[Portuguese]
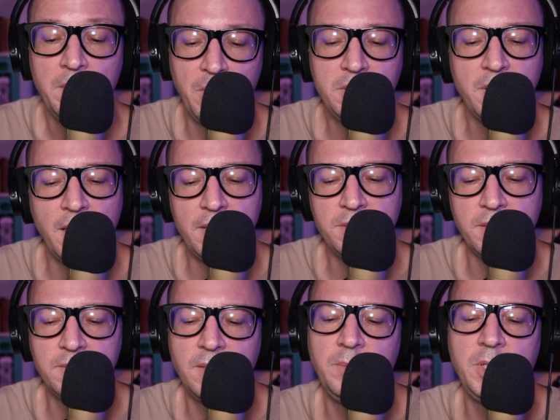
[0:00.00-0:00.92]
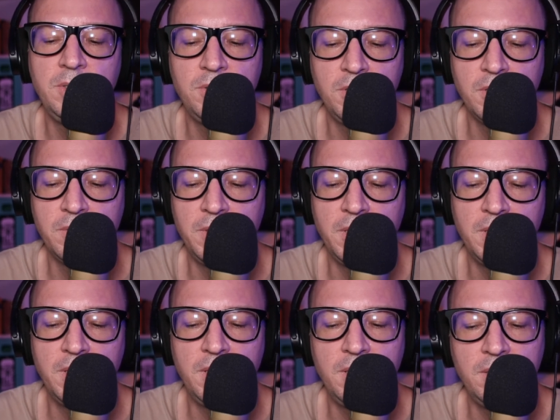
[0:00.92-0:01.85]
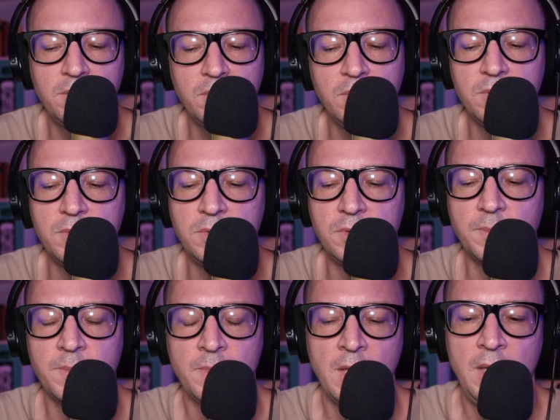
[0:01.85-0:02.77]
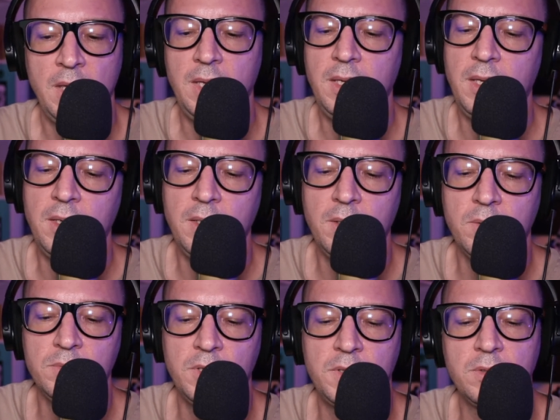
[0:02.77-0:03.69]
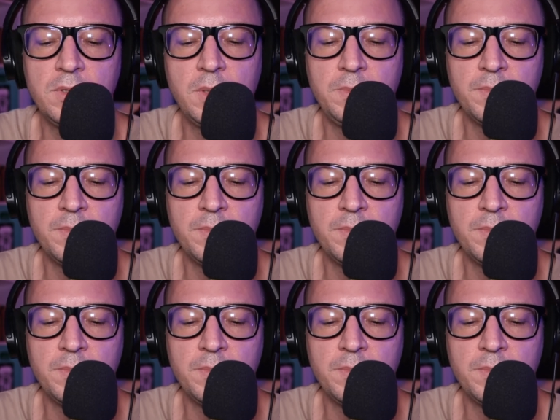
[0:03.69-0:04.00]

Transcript: podcast que sempre indico e que em suas e que um de seus